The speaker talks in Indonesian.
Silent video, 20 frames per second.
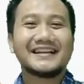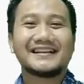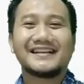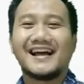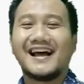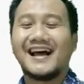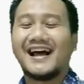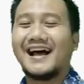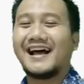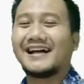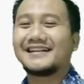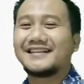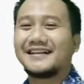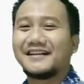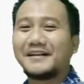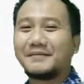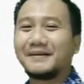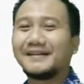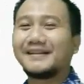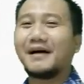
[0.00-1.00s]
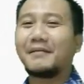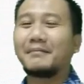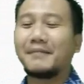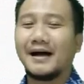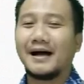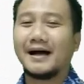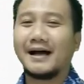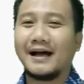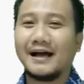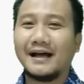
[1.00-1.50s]
Nah, jadi
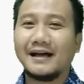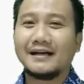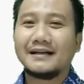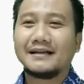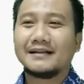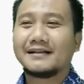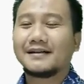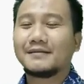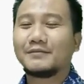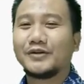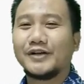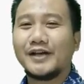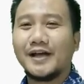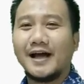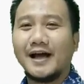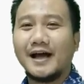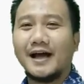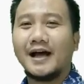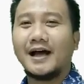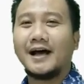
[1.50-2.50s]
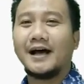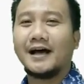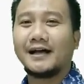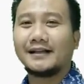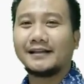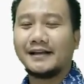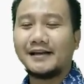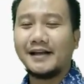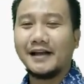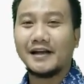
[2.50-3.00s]
pertama kemudian uh,
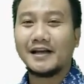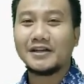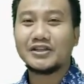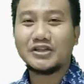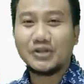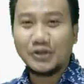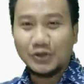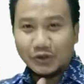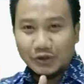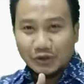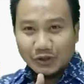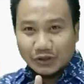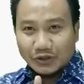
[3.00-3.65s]
tadi ada shoot